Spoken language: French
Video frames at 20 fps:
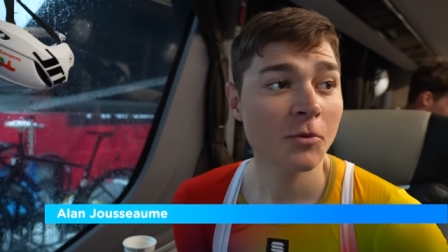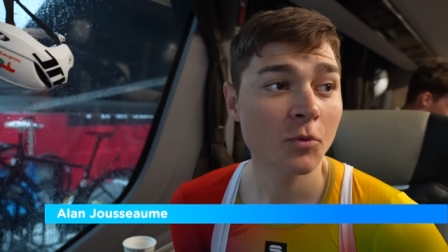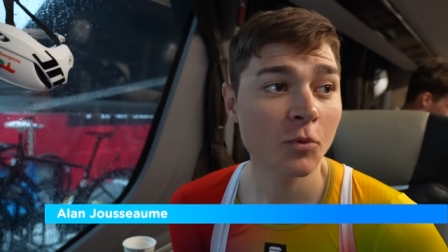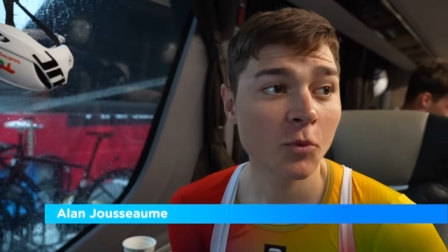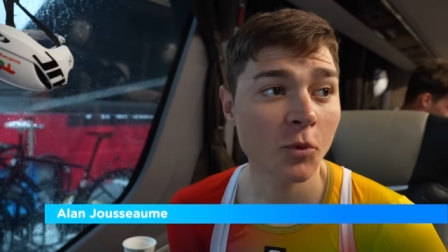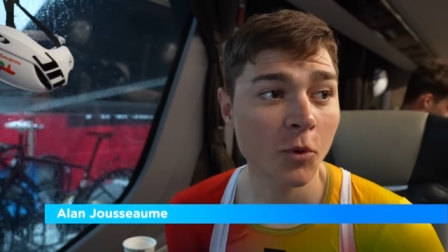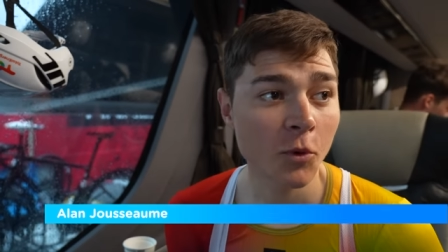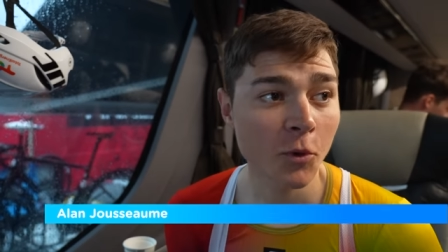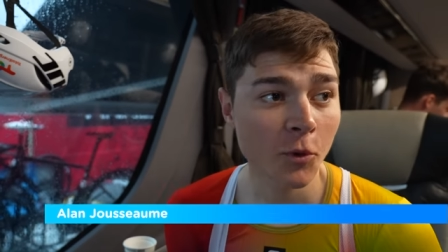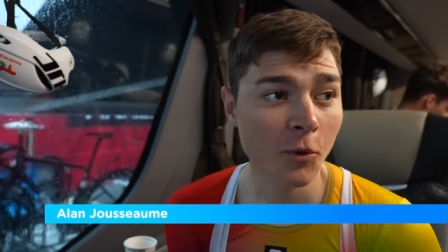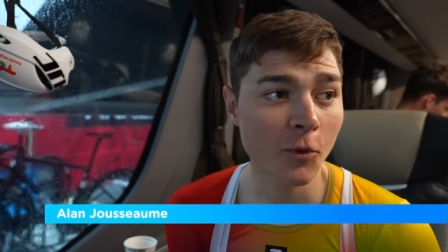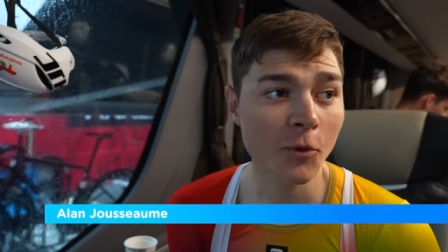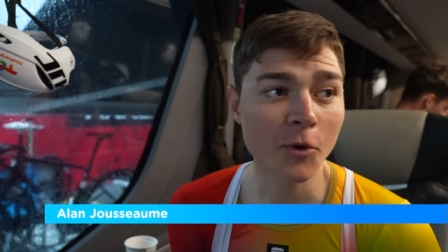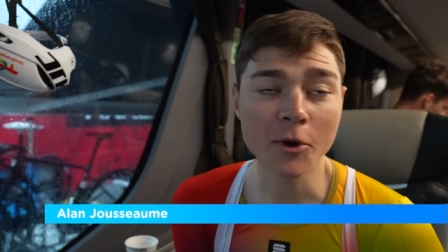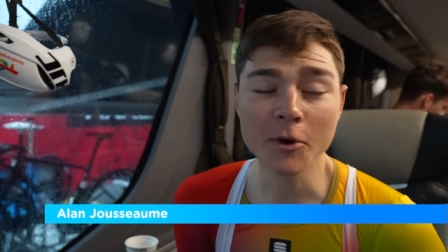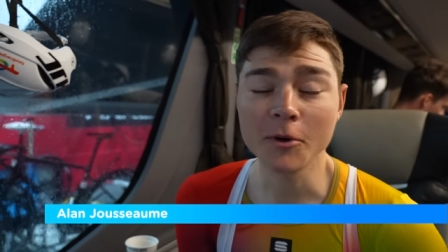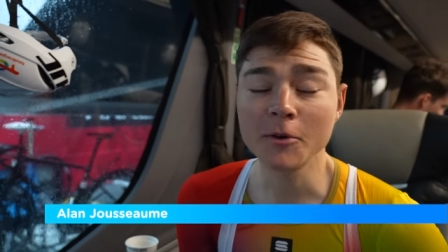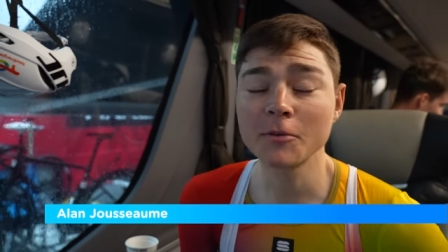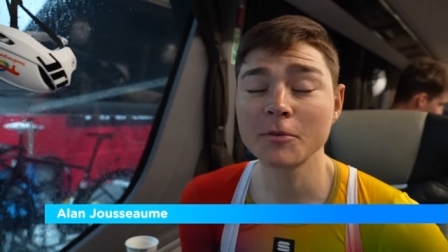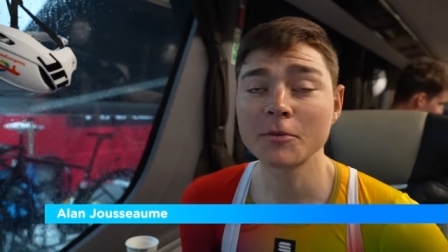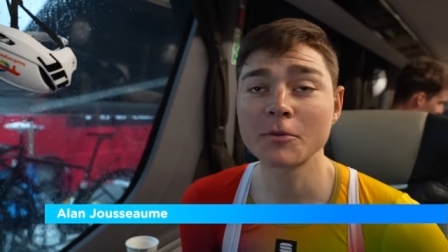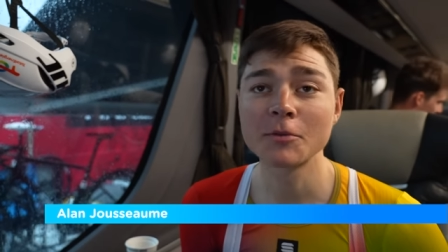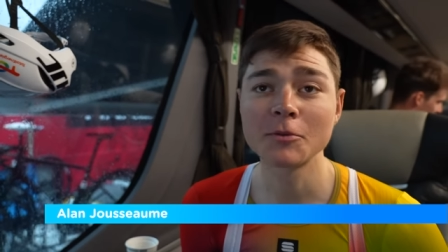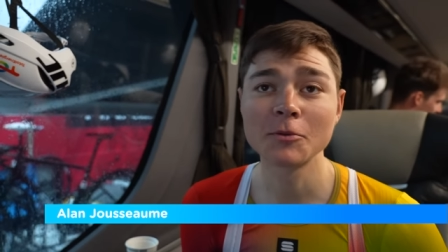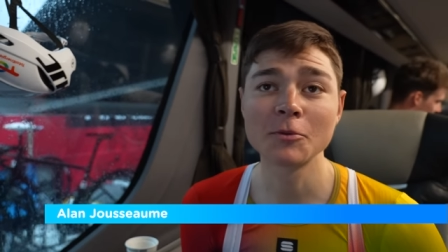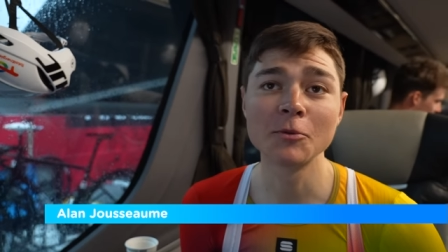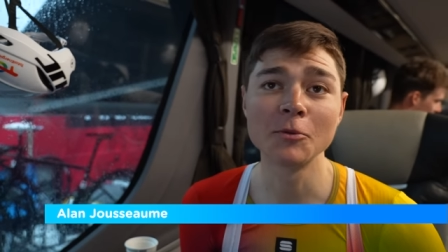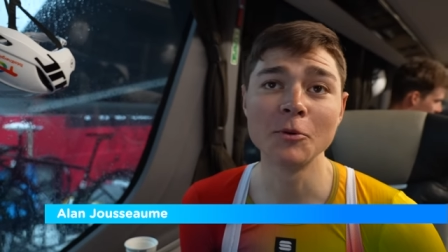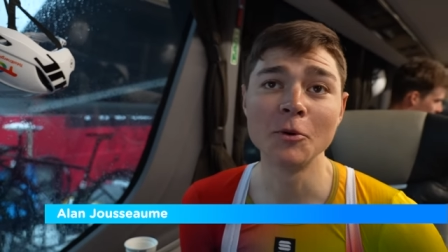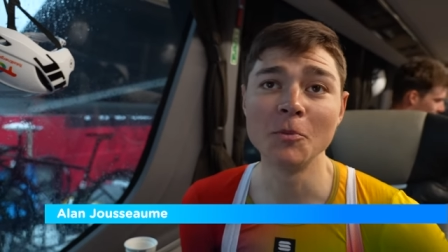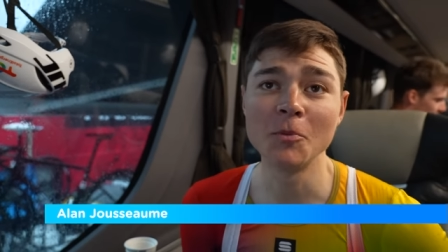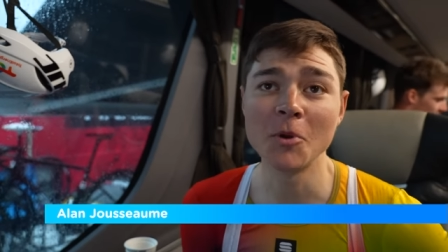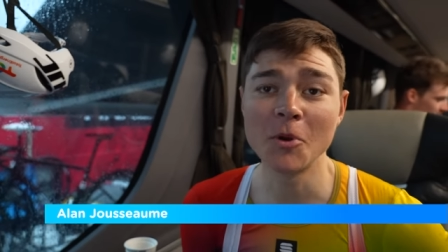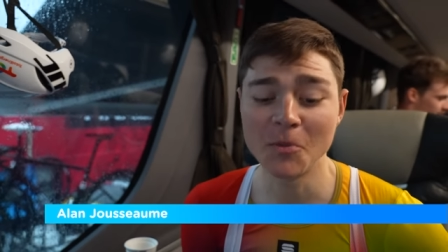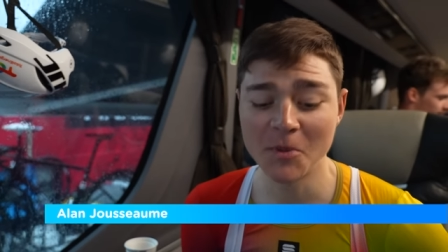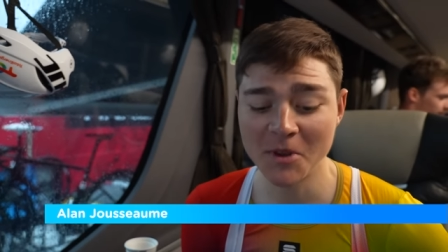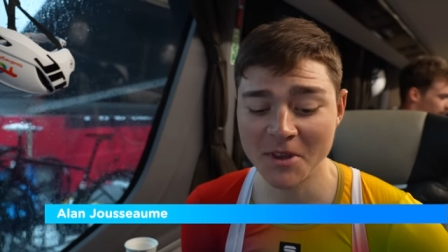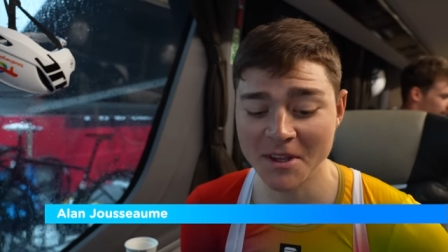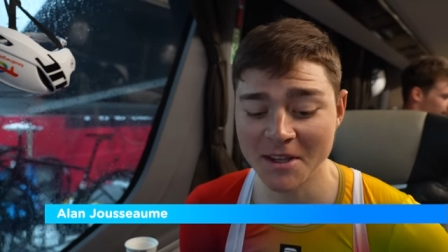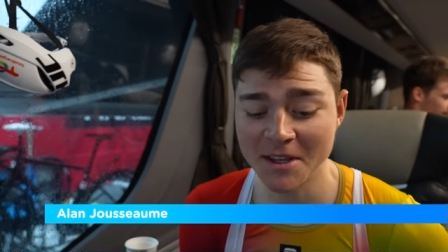Donc euh, voilà, le
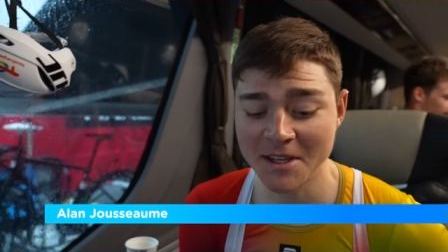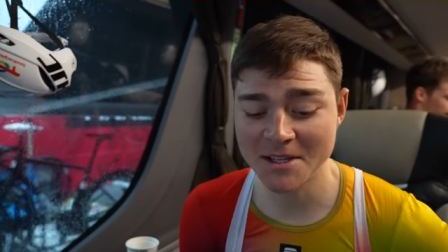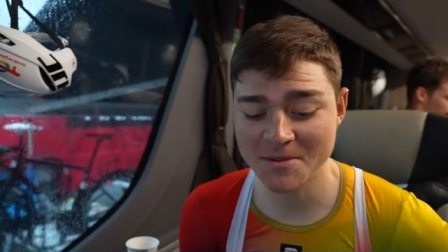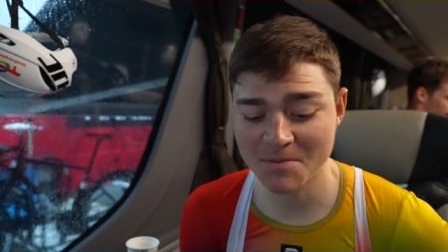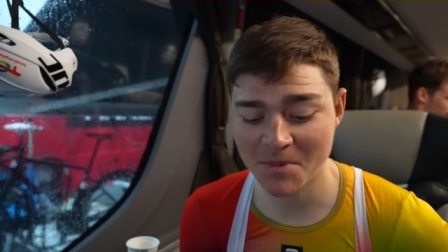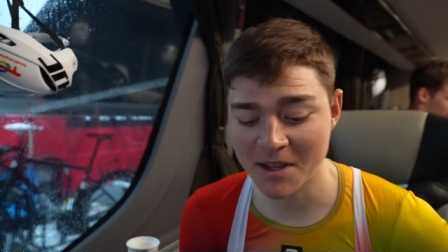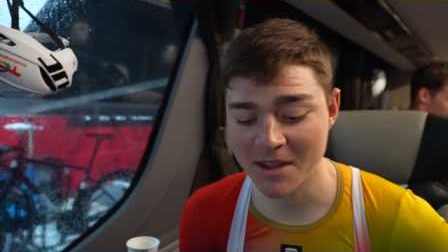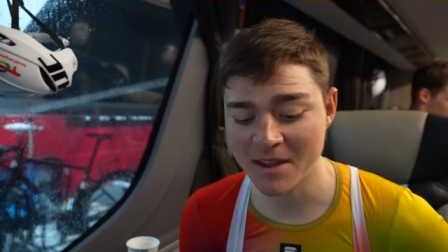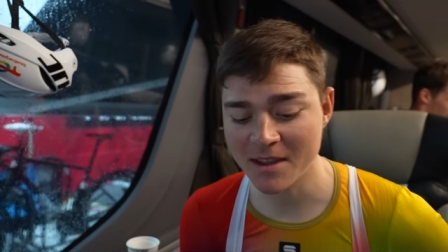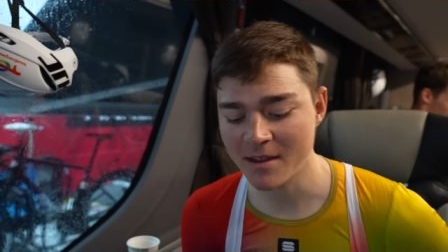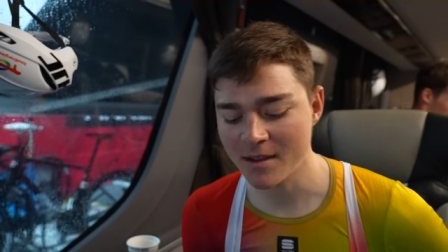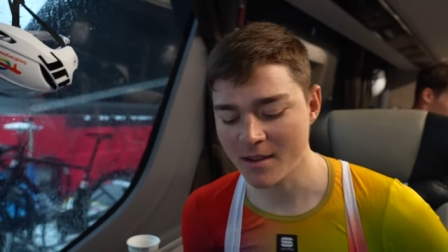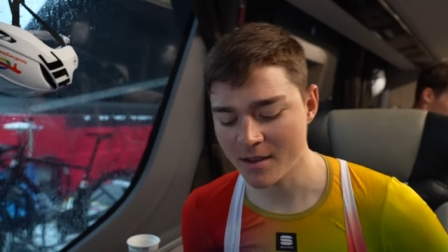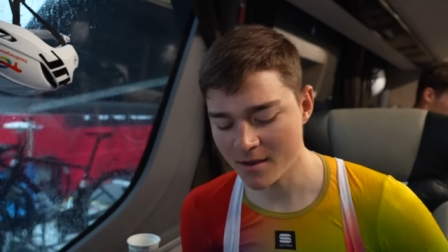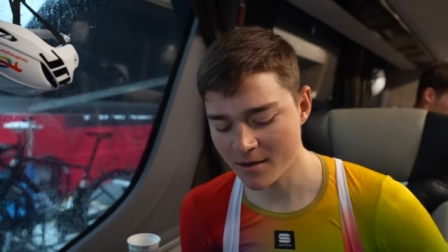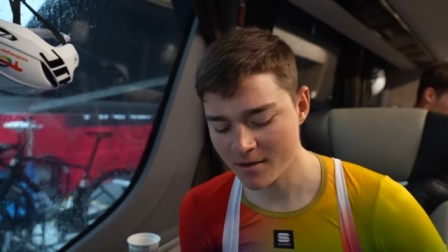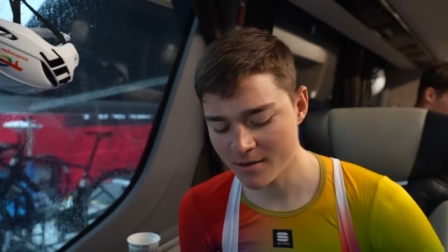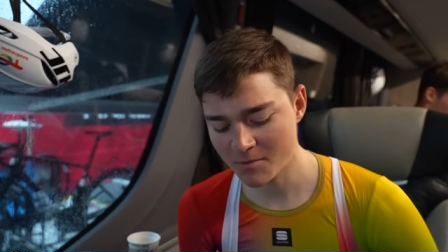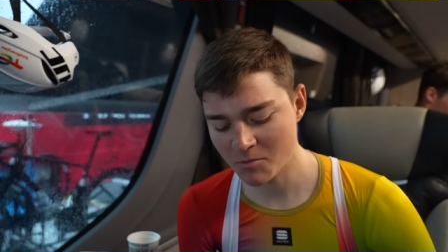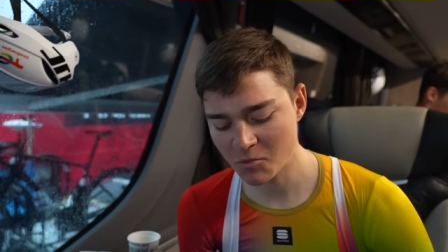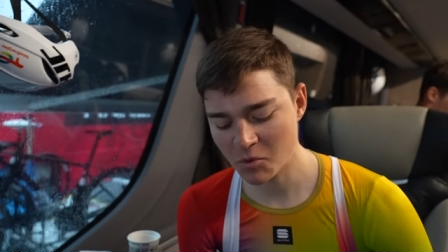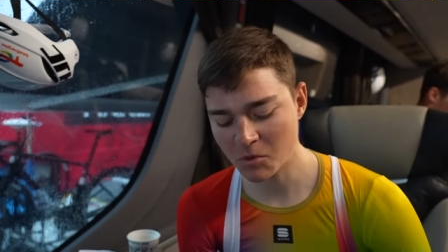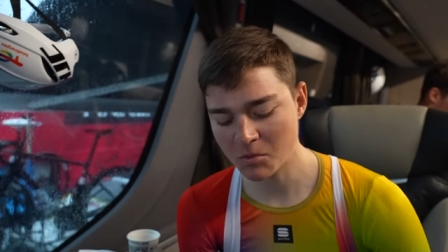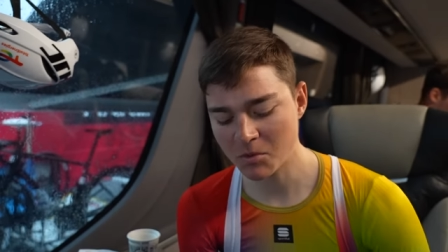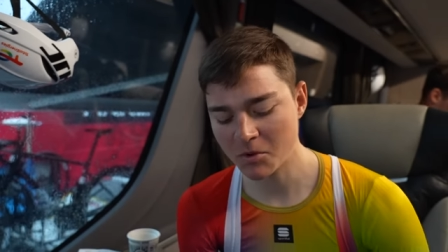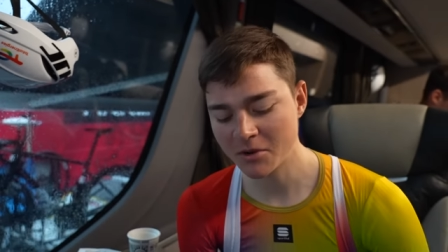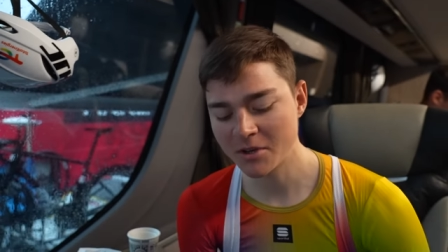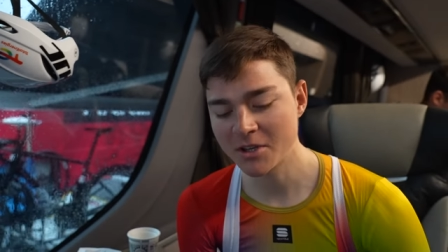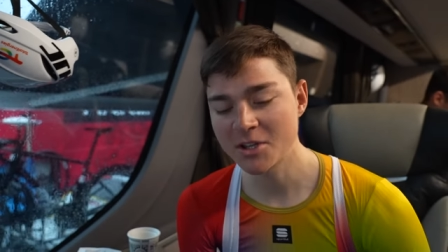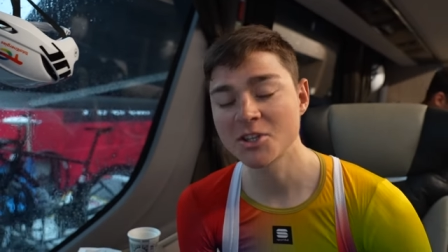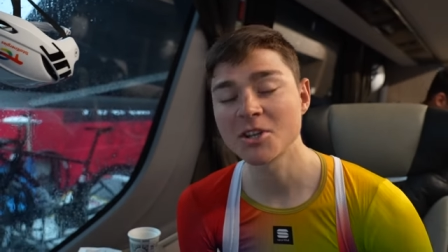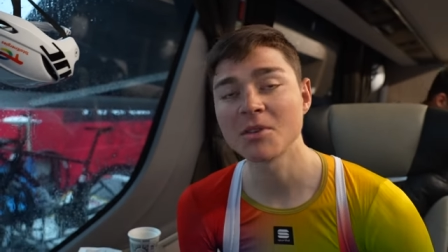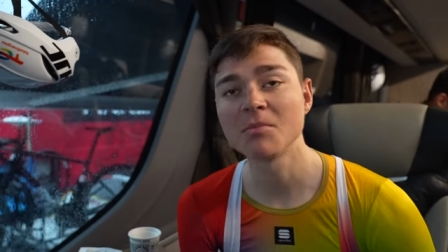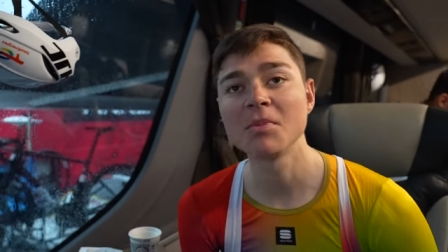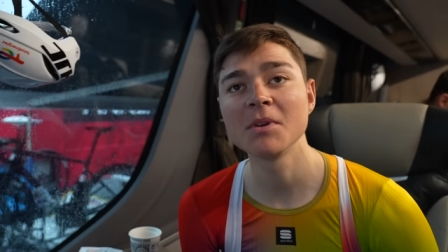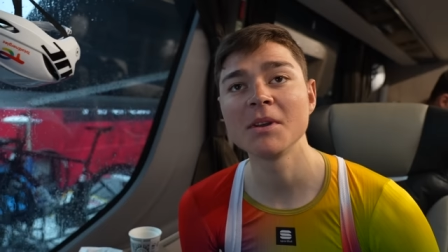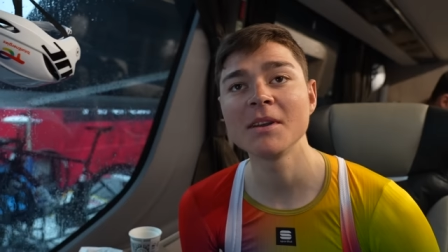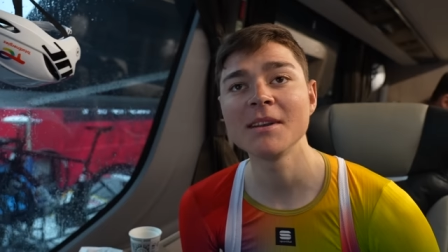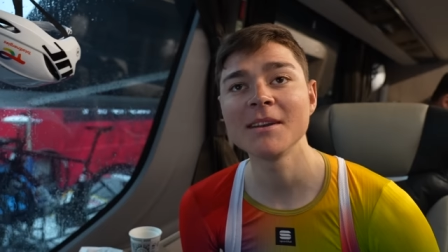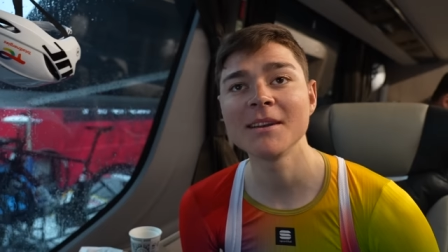même état d'esprit qu'hier hein, pour prendre
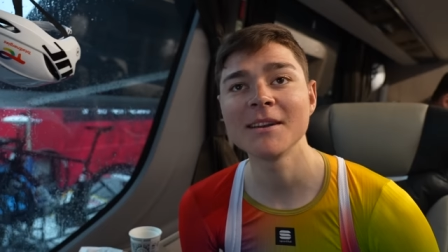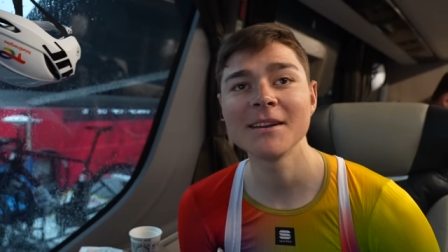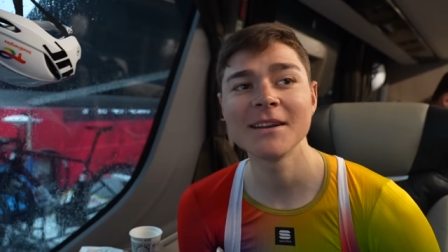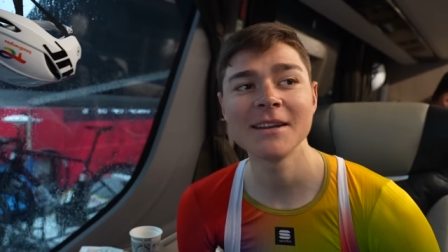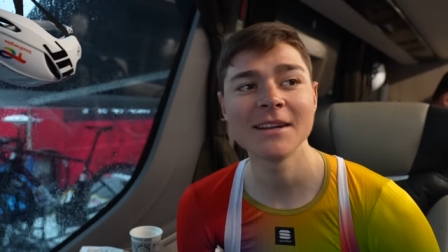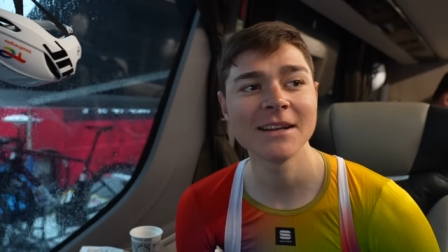l'échappée.